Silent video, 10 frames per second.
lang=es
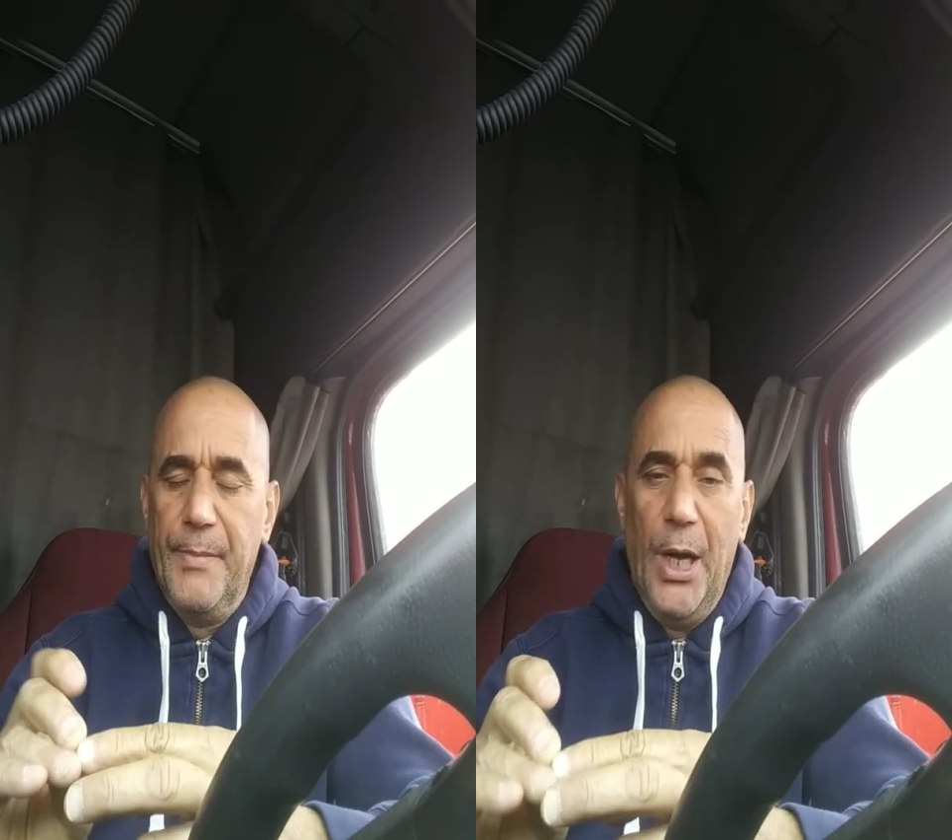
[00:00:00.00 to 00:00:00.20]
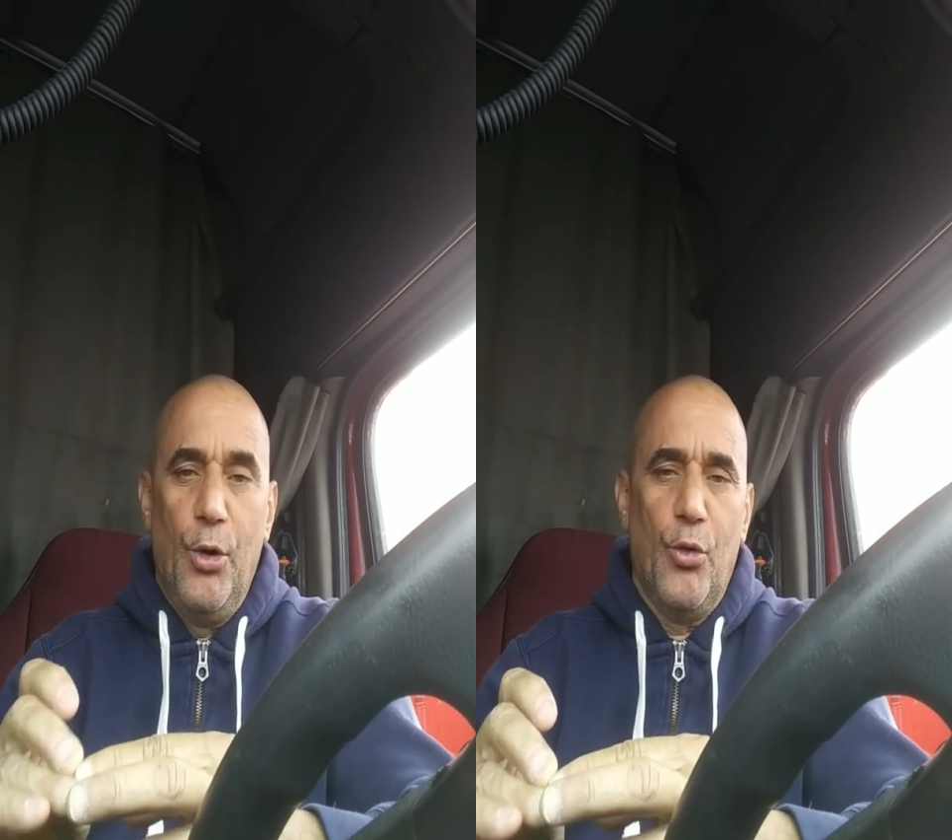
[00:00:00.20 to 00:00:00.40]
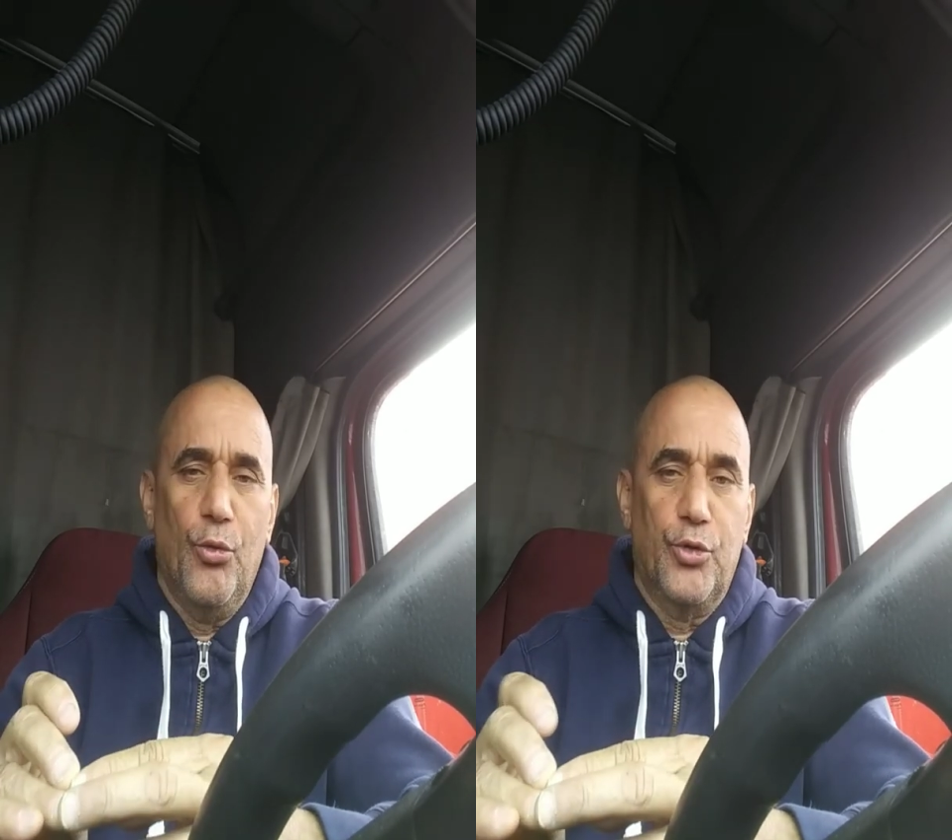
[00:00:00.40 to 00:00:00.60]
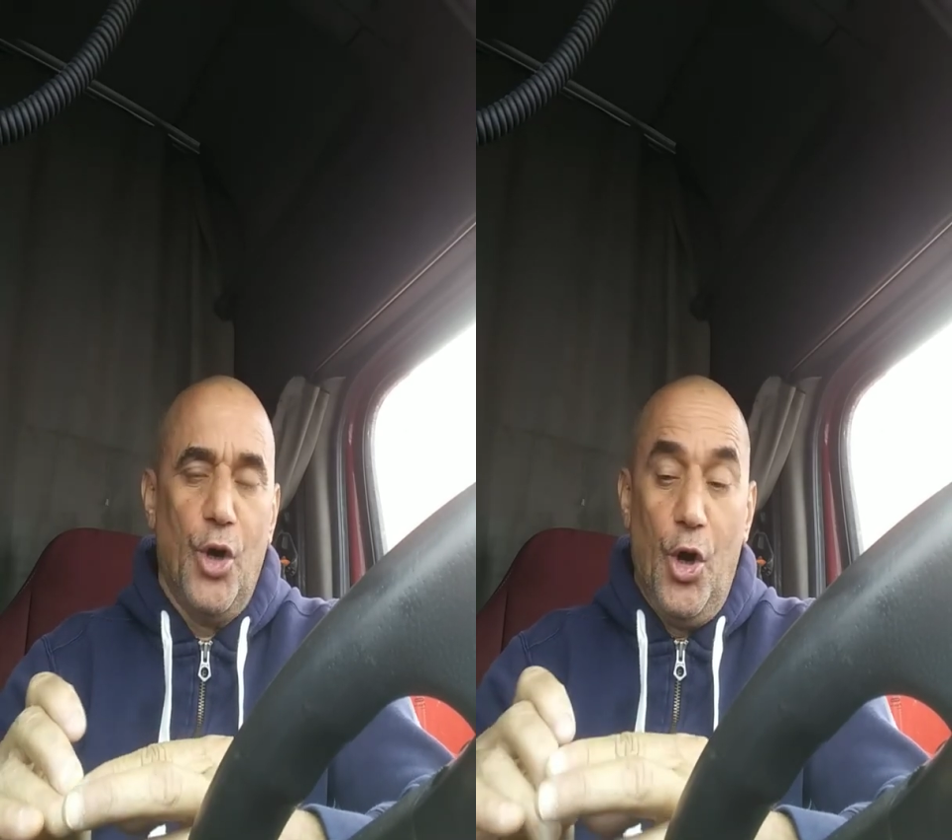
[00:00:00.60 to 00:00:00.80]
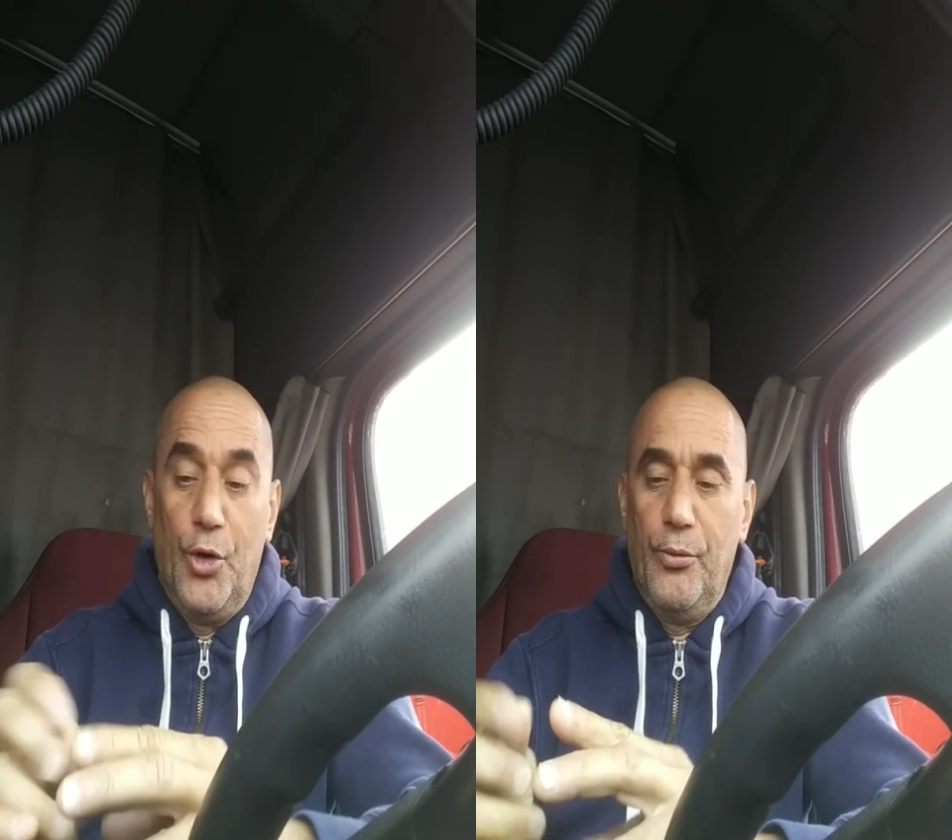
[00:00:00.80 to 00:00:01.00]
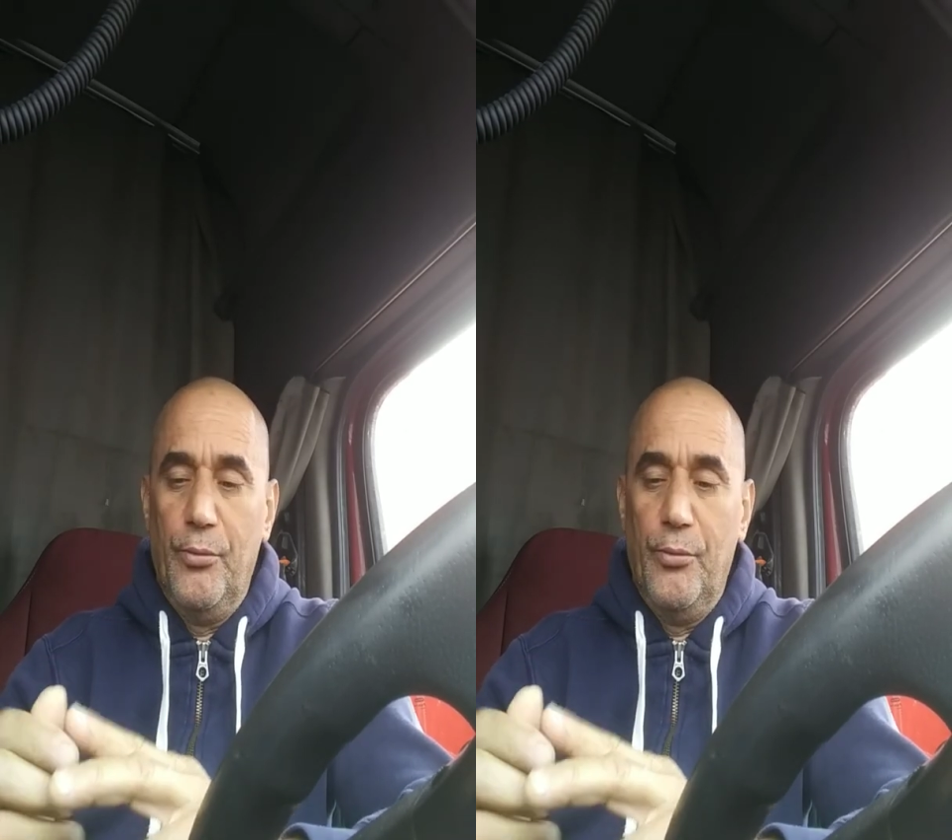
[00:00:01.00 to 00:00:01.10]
el locutor